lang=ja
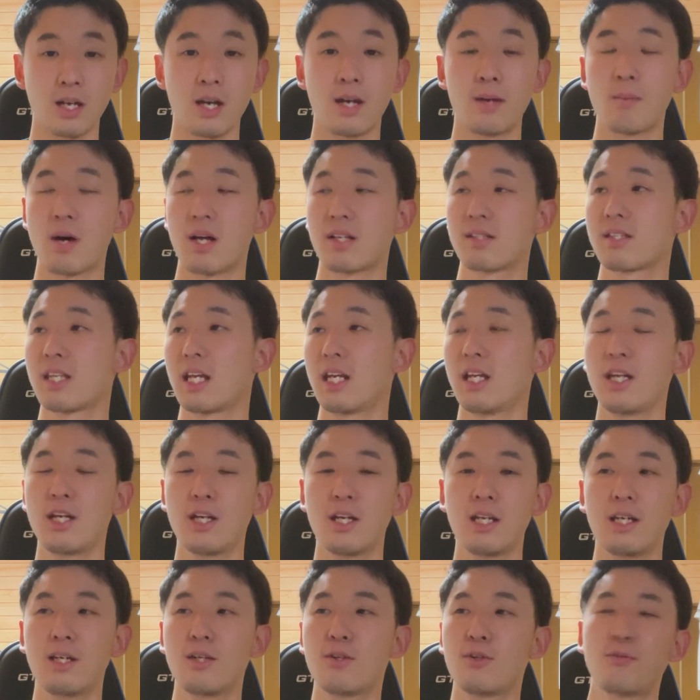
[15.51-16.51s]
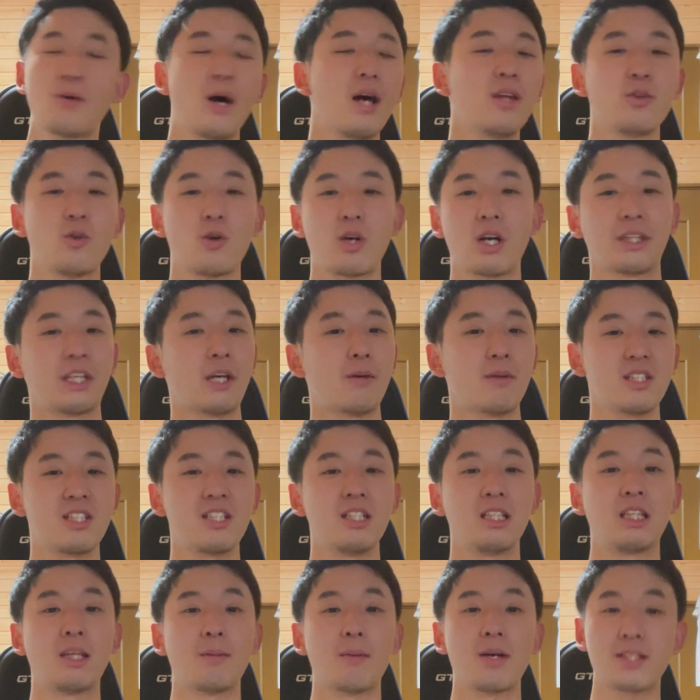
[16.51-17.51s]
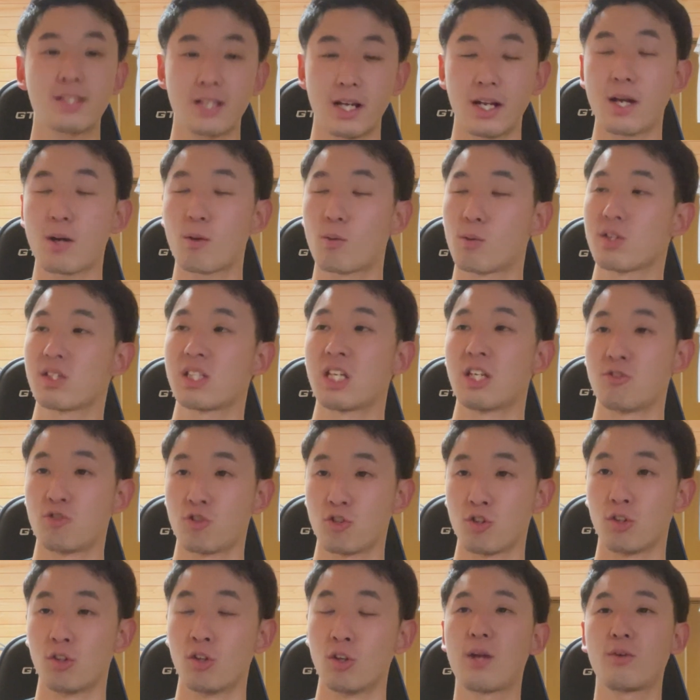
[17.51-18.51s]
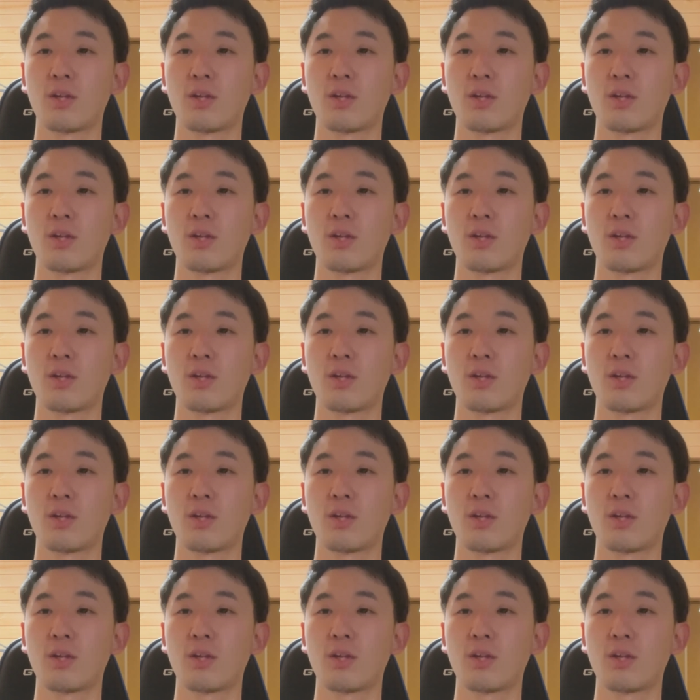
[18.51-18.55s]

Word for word: はい。まあ、セリーグファンの方は知ってますかね、この選手。